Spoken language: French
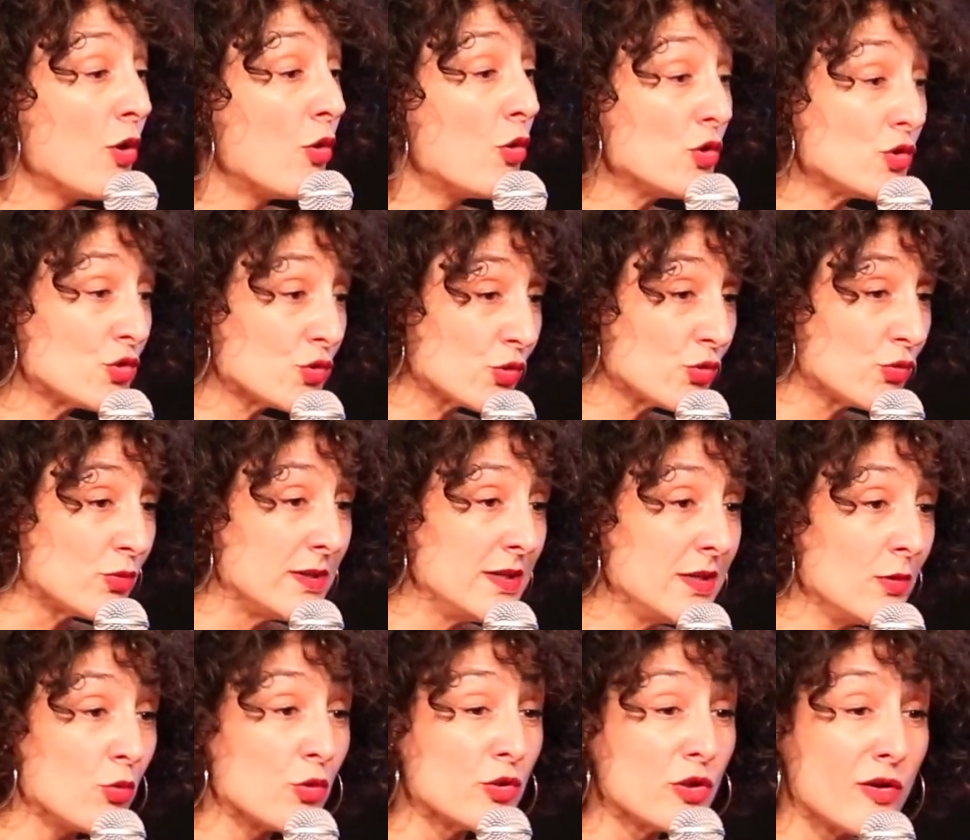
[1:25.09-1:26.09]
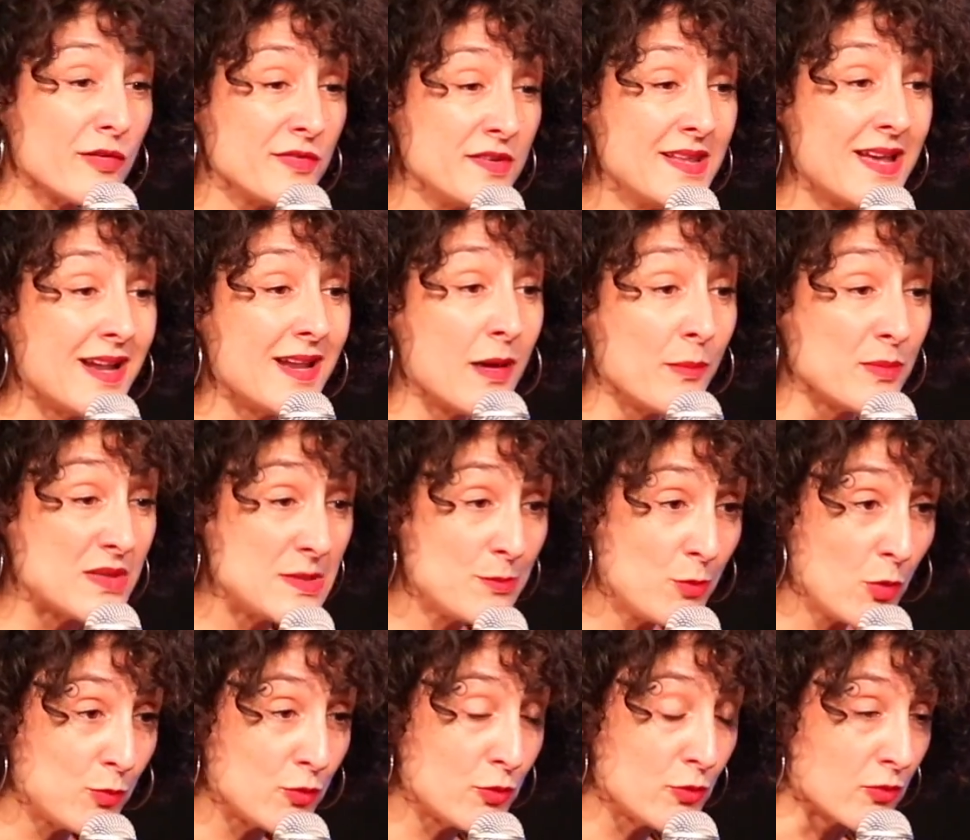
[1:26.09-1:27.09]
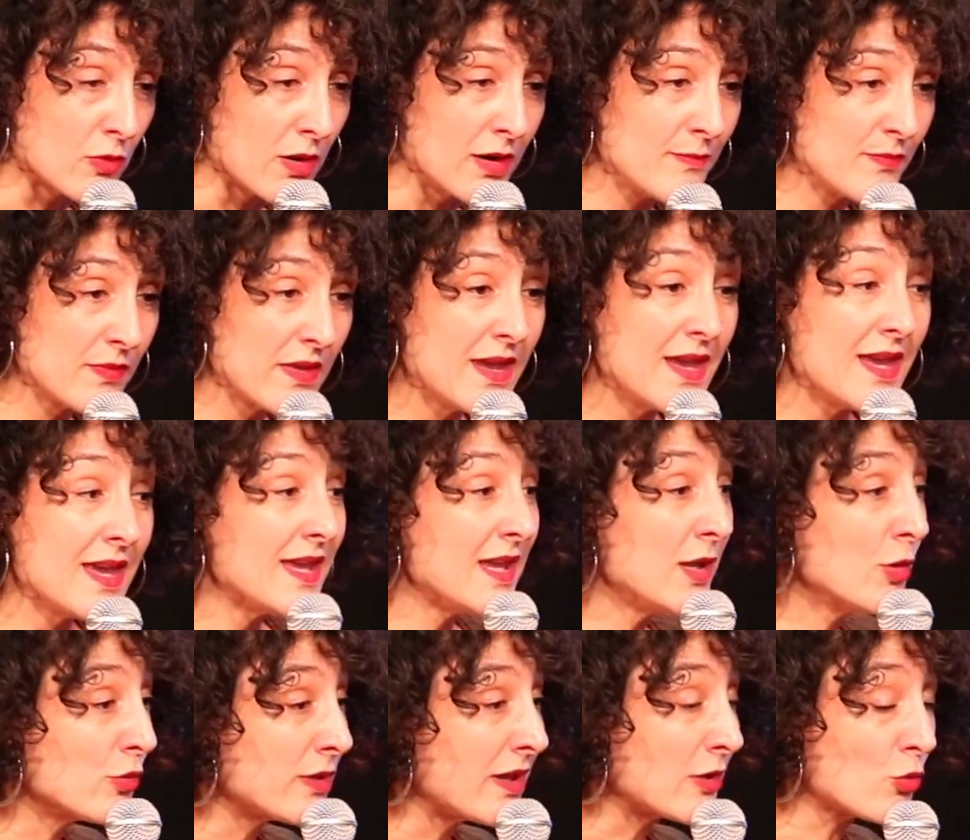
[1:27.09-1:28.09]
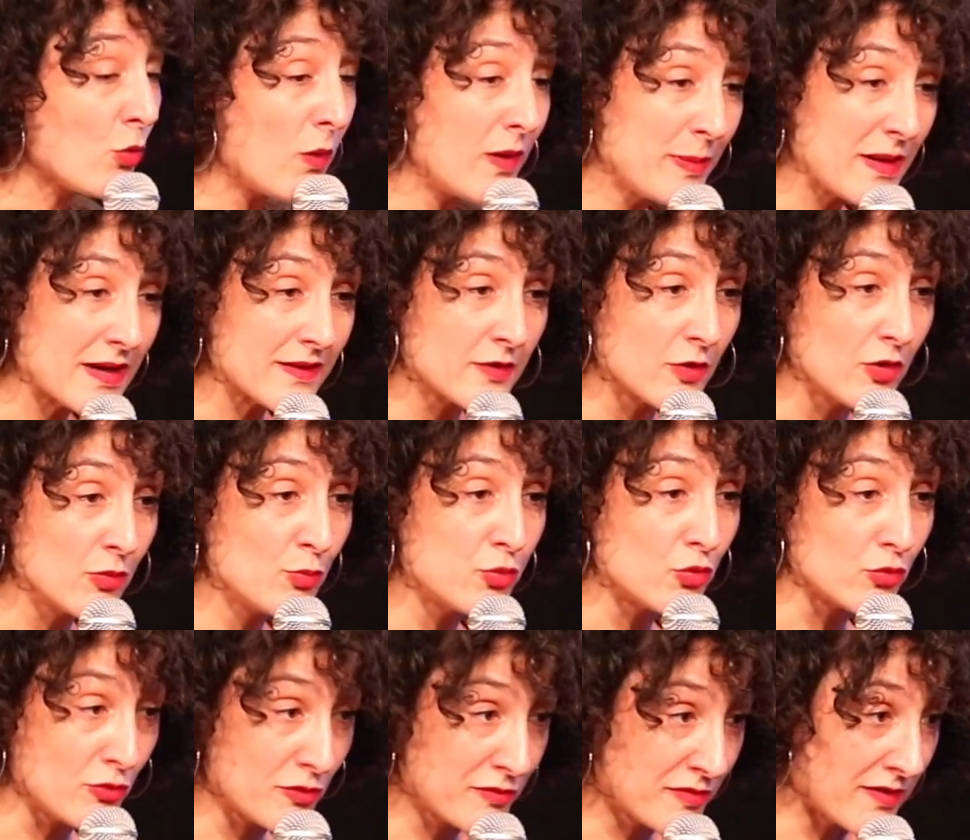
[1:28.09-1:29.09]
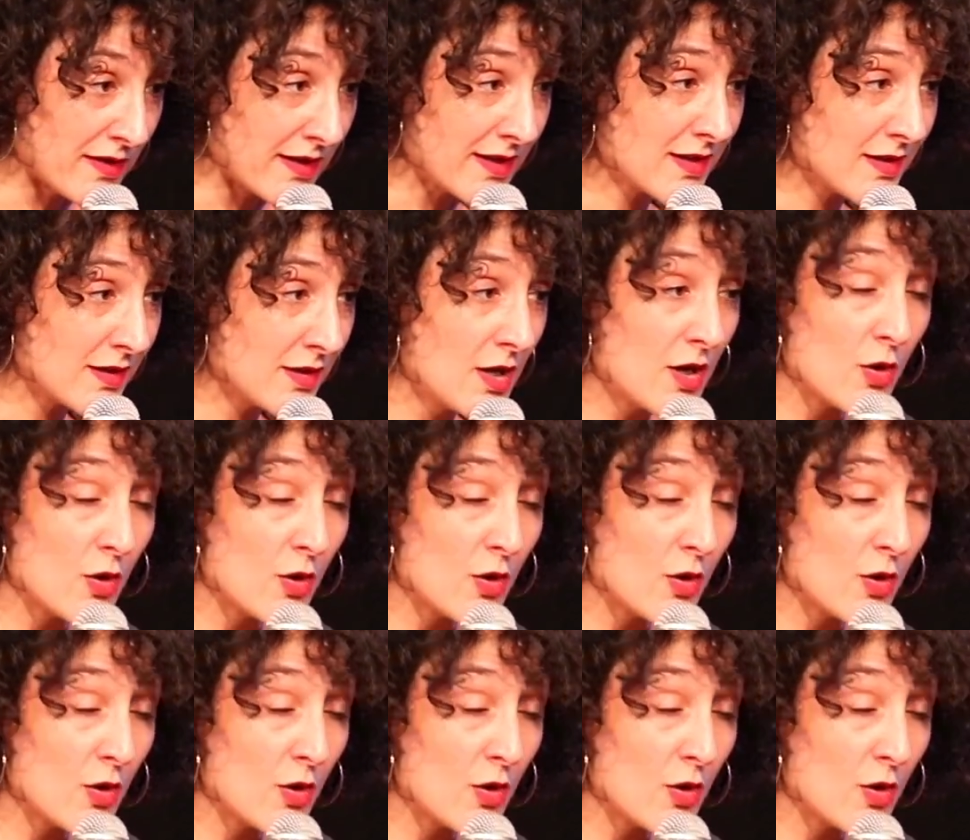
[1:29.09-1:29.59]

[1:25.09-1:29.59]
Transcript: Aujourd'hui, on a envie d'aller un petit peu plus loin. Et on a trois personnes pour le faire.